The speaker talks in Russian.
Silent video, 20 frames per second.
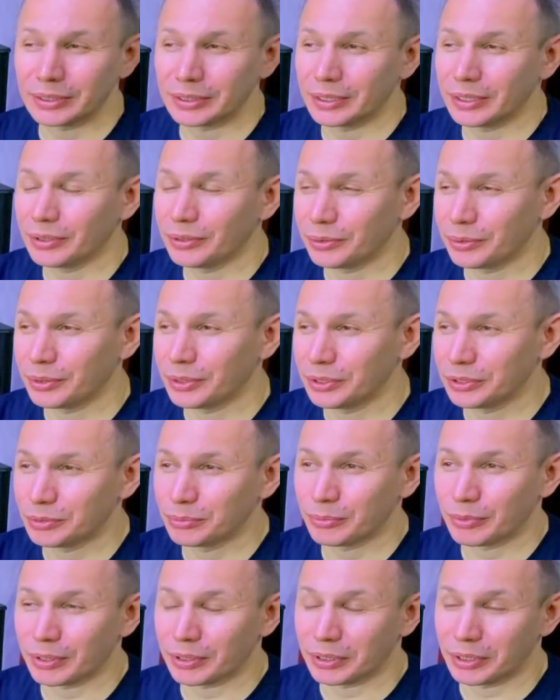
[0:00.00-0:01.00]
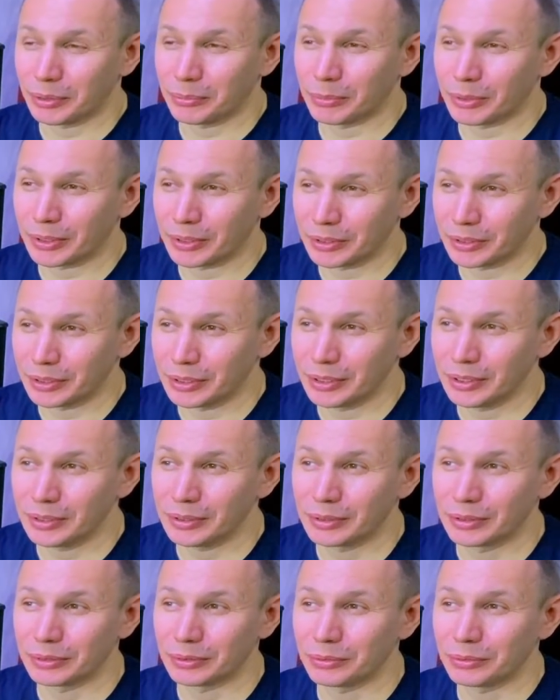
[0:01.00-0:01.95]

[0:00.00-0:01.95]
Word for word: сделаю из мрамора, да,